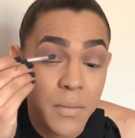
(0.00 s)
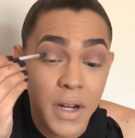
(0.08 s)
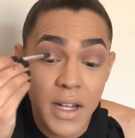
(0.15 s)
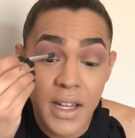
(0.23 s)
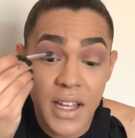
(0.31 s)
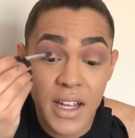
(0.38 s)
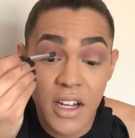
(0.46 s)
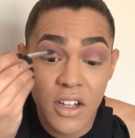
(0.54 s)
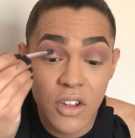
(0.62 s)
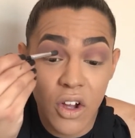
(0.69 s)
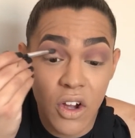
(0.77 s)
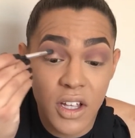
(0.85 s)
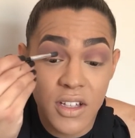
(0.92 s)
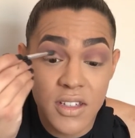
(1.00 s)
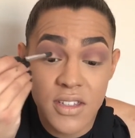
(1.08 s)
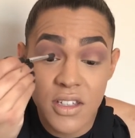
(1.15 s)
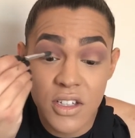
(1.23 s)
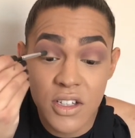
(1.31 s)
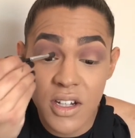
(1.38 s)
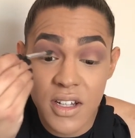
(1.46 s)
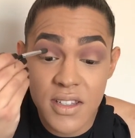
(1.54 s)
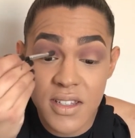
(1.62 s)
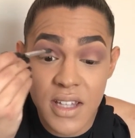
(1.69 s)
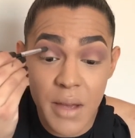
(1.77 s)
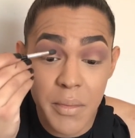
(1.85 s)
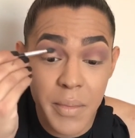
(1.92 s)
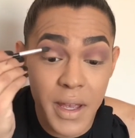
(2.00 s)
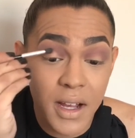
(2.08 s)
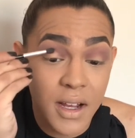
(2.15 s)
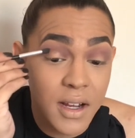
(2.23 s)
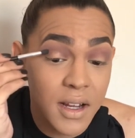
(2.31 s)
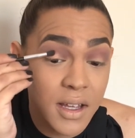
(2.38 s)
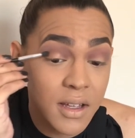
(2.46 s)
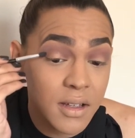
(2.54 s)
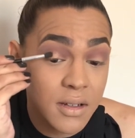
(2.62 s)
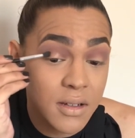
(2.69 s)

Pra dar aquele toque de cintilante, você sabe? Bem clean.